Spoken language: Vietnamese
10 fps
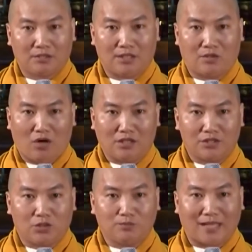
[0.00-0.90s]
thì con
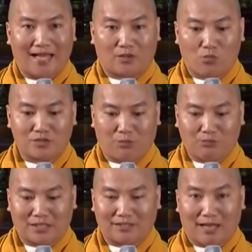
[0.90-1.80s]
người chúng ta cũng
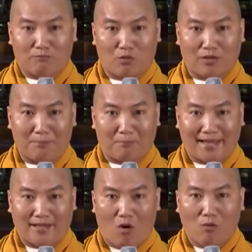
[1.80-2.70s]
sống trở thành một cái
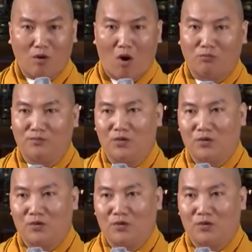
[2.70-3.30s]
bầy hỗn độn,